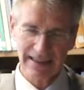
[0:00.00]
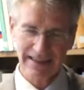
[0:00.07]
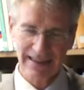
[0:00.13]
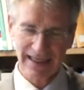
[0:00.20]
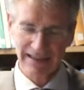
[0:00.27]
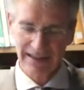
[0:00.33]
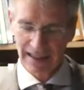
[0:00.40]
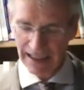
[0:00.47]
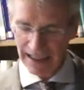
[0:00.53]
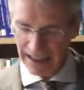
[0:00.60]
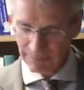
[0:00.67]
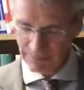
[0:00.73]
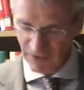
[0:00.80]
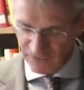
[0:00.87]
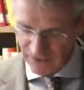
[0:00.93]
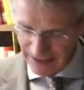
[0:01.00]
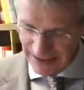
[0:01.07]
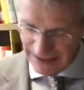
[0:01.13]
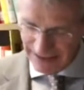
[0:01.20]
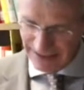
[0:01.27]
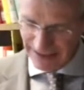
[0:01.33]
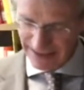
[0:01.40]
deren
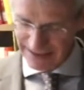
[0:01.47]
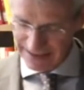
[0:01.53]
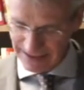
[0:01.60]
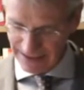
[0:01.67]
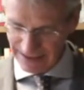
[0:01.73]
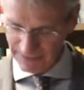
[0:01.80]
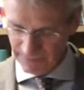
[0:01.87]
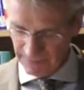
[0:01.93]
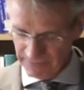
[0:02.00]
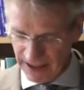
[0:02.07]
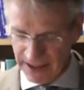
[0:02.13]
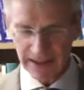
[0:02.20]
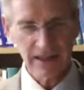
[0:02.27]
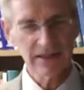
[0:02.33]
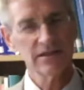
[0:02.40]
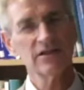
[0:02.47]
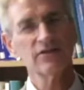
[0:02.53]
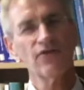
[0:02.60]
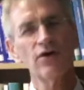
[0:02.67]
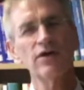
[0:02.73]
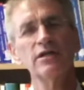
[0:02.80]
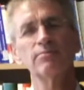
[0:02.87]
Befindlichkeiten sieht, dann ist es
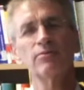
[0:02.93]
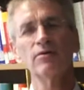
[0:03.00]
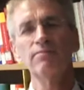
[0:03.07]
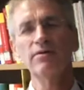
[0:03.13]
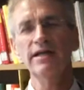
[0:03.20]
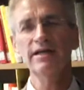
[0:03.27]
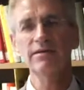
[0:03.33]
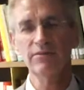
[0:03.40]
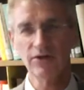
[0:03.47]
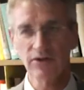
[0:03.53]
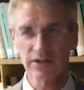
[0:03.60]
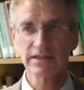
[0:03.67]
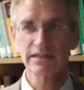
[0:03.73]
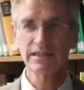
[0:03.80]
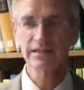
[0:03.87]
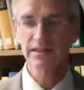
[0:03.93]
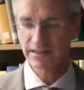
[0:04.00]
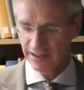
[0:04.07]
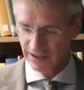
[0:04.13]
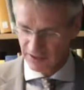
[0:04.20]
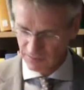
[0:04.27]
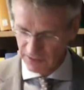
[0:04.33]
völlig problemlos, diese
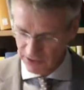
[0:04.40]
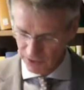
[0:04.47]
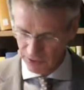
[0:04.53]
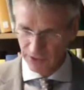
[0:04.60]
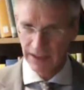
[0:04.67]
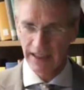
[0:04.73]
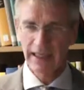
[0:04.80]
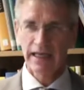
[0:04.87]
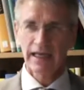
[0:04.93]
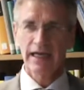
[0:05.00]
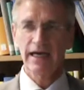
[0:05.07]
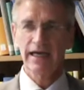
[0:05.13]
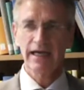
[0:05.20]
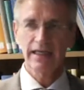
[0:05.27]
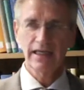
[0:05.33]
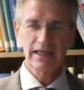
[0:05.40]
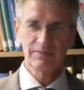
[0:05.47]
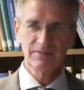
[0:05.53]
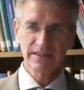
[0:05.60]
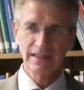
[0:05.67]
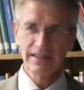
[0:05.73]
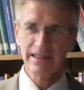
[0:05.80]
6 Millionen
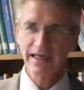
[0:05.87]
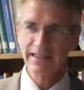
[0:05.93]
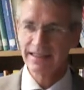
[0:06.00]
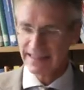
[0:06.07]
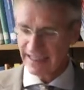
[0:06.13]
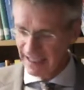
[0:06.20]
im Sinne eines